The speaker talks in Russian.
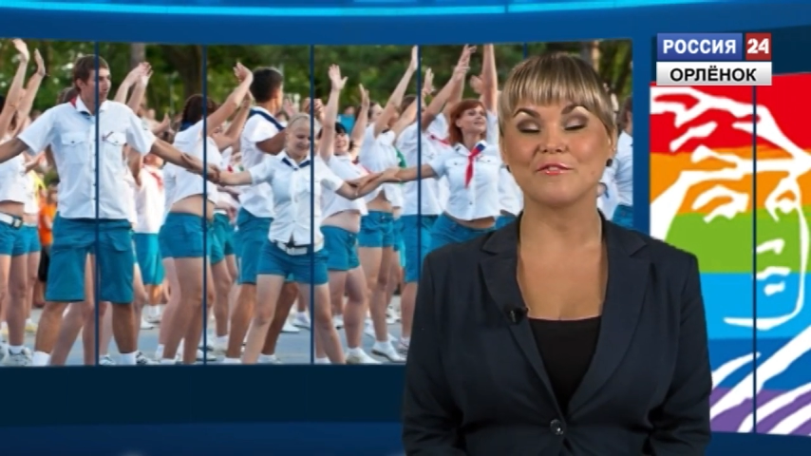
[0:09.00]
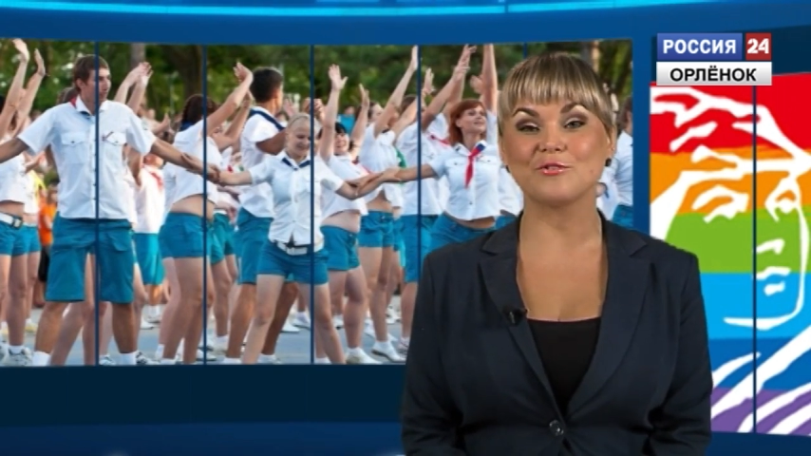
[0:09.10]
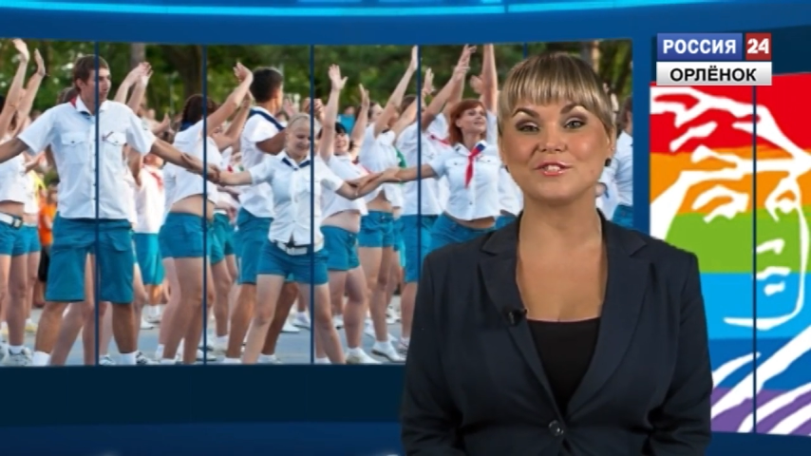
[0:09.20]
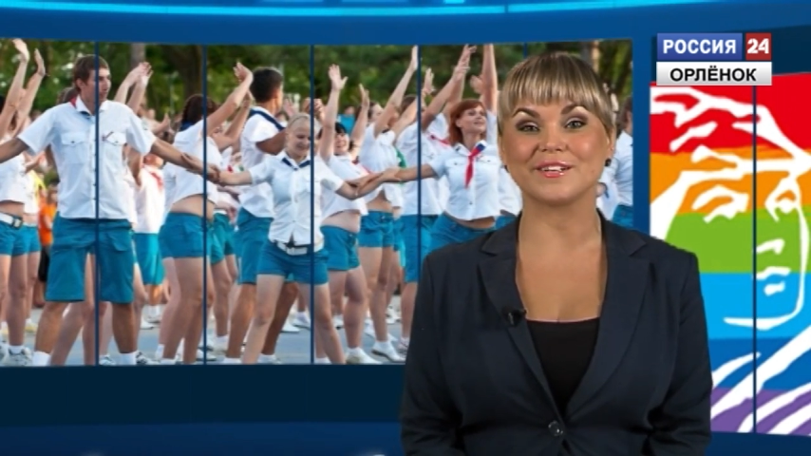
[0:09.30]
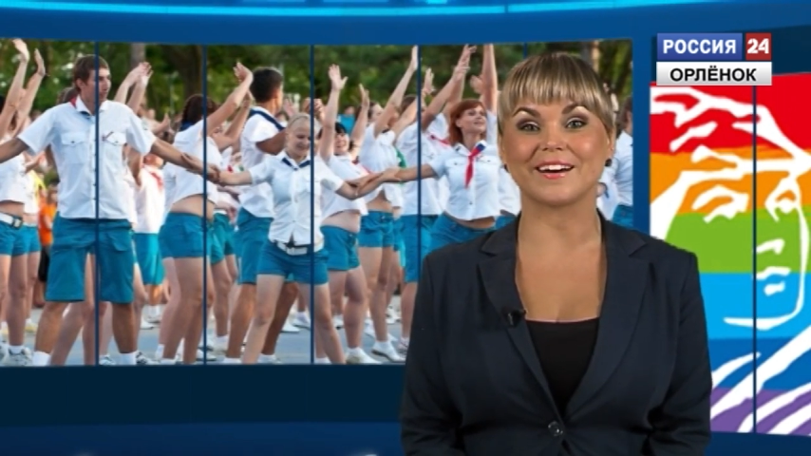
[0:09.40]
В
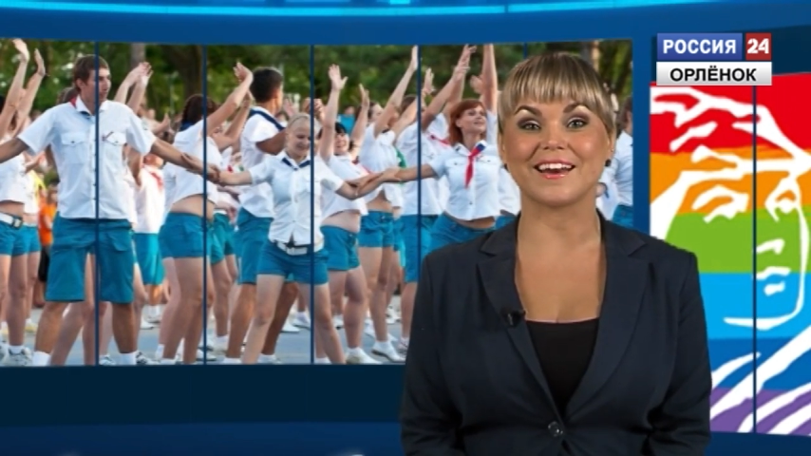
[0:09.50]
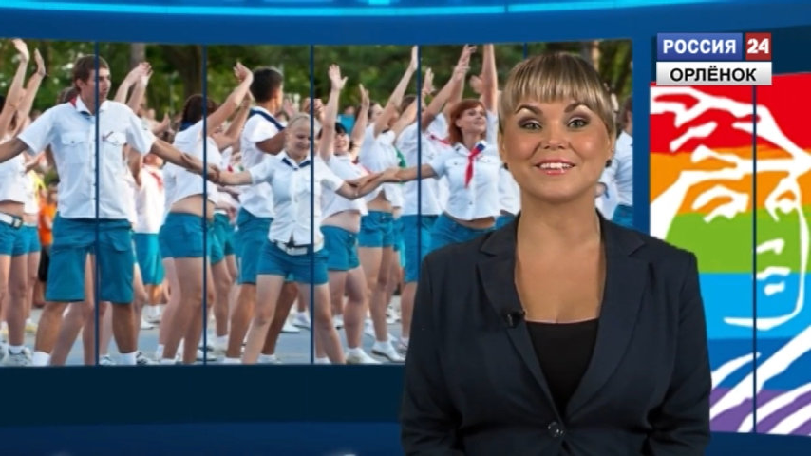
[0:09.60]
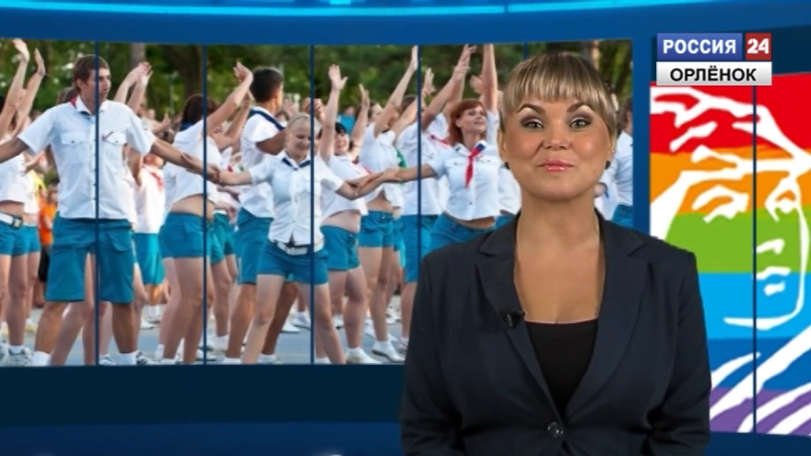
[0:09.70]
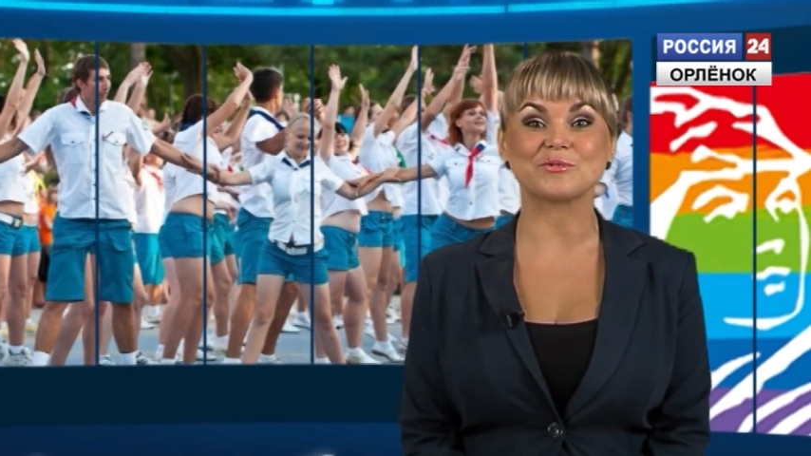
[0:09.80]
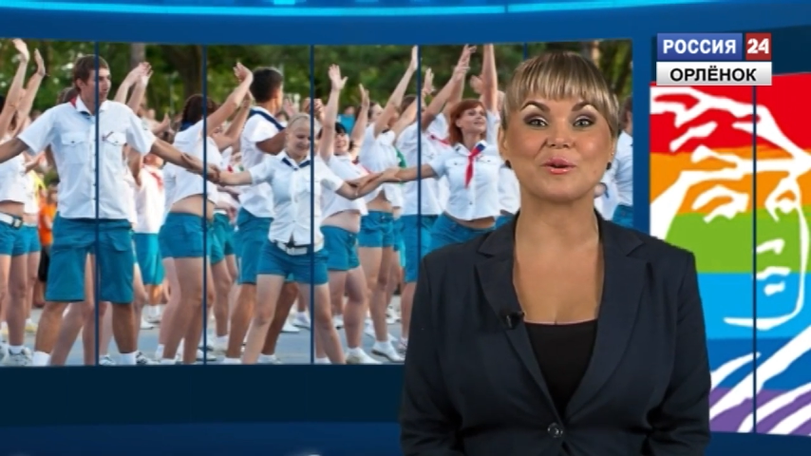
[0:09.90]
гости к
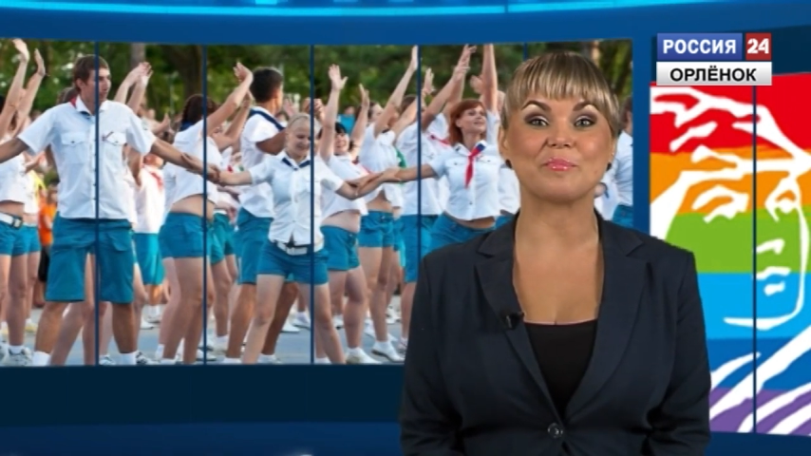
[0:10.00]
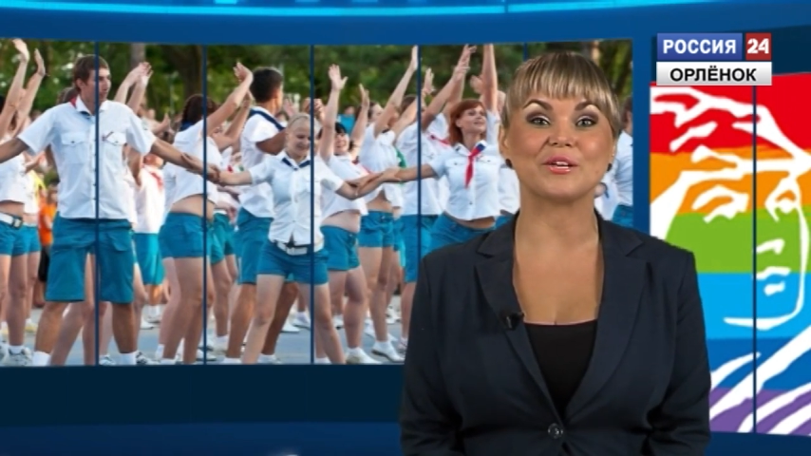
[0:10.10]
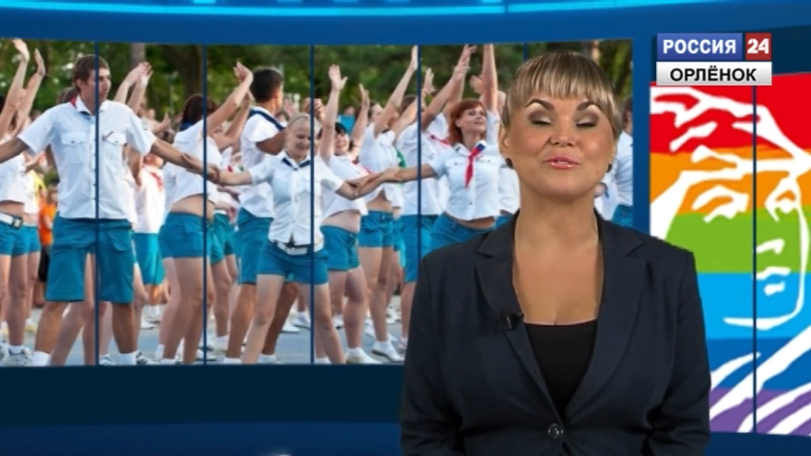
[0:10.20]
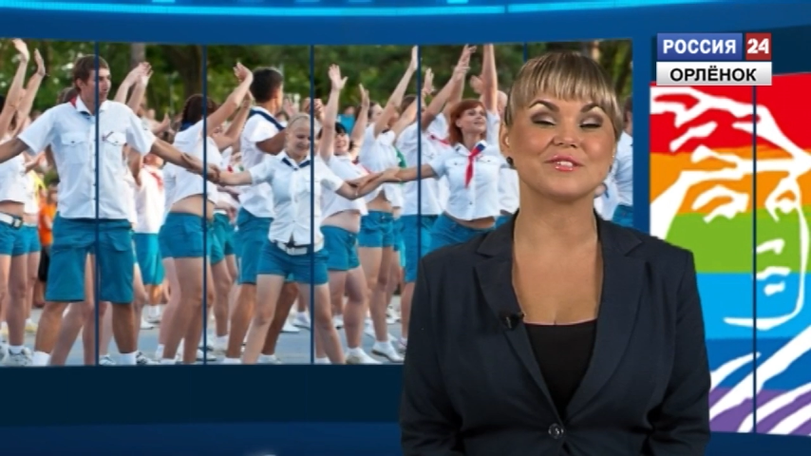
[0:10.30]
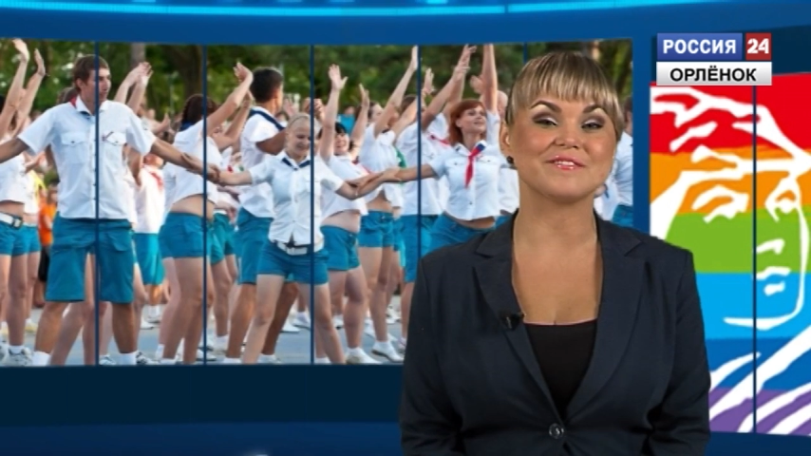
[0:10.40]
«Орлятам» скоро
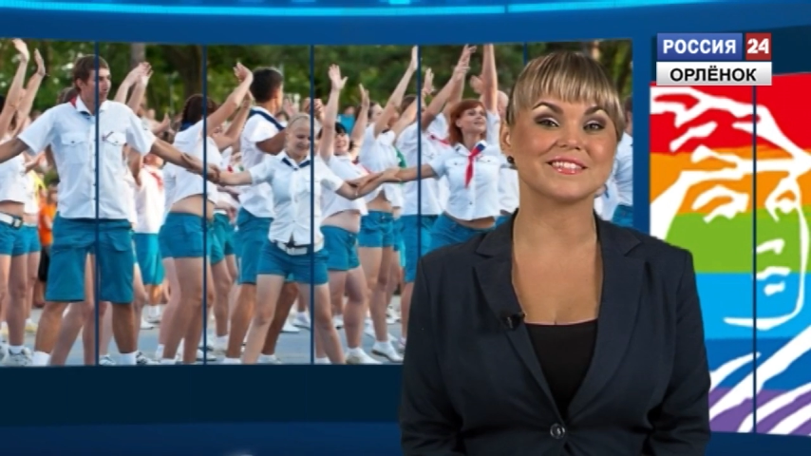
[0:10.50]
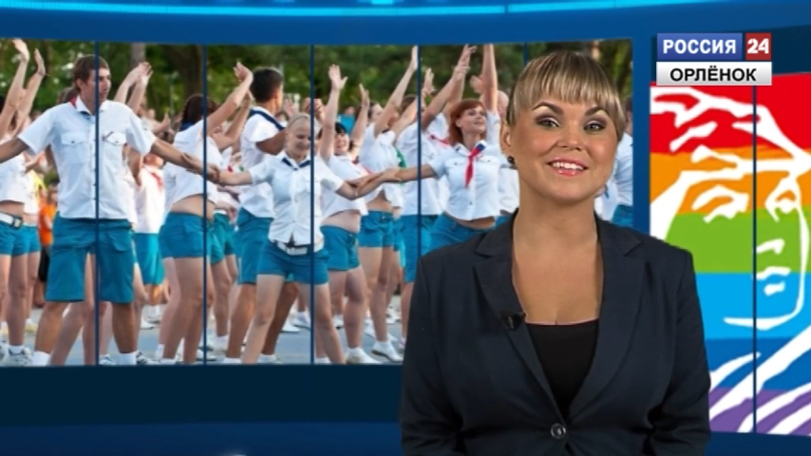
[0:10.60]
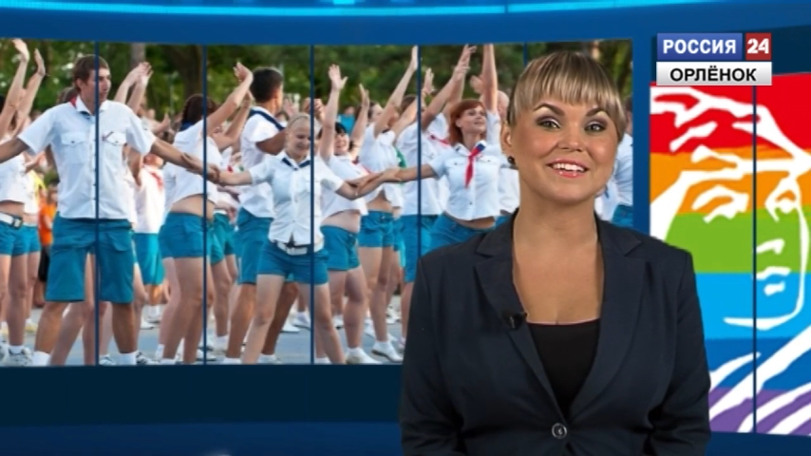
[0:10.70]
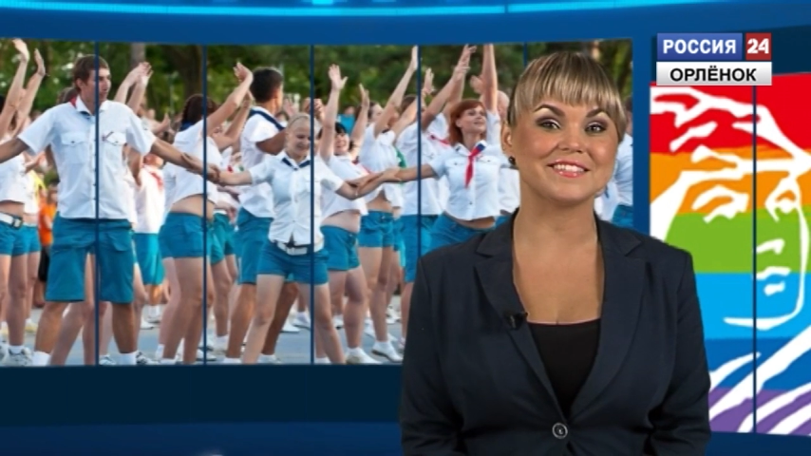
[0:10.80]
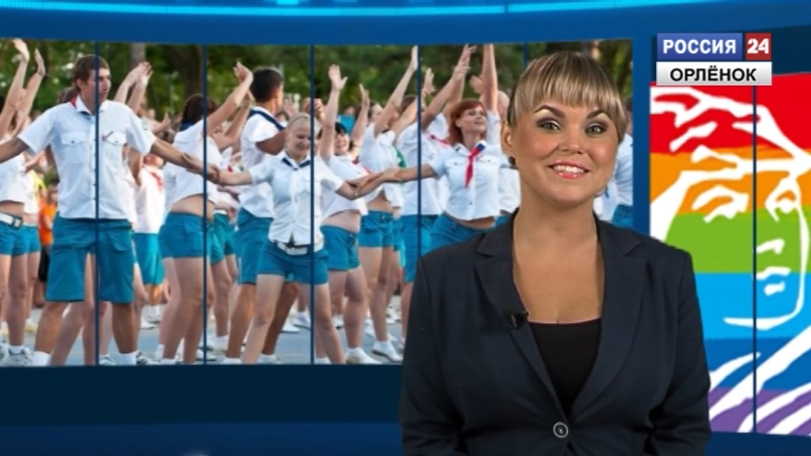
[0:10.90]
приедут
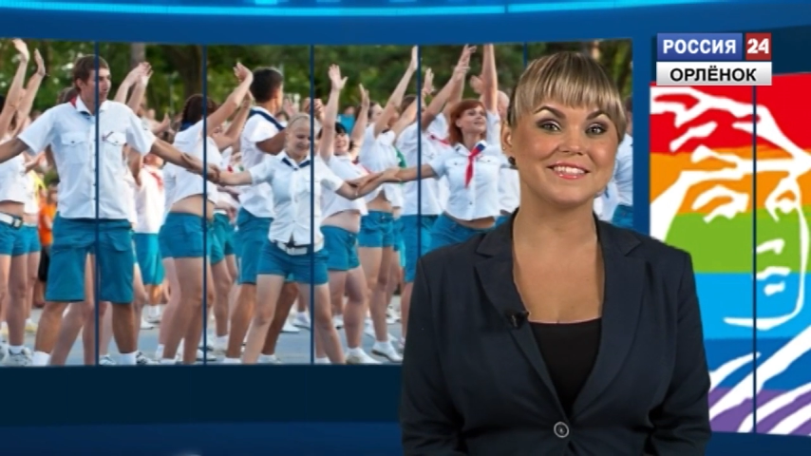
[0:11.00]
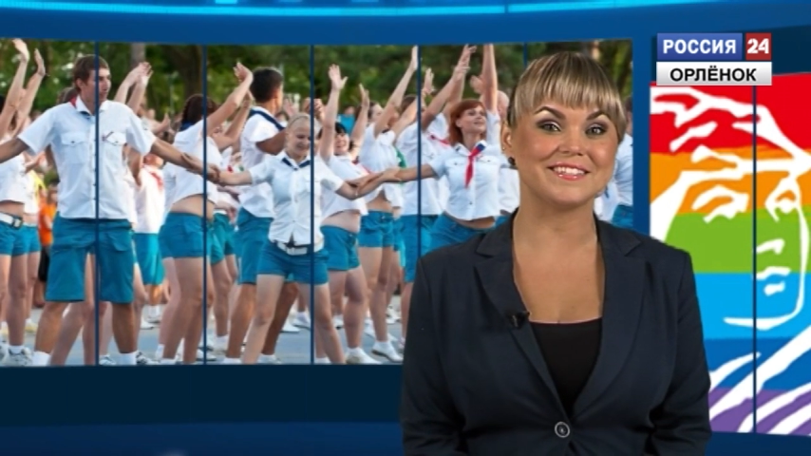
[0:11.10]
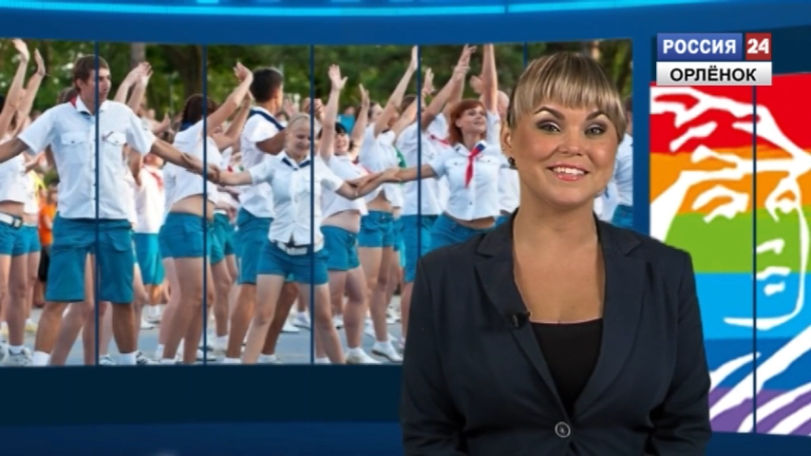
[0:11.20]
известные артисты,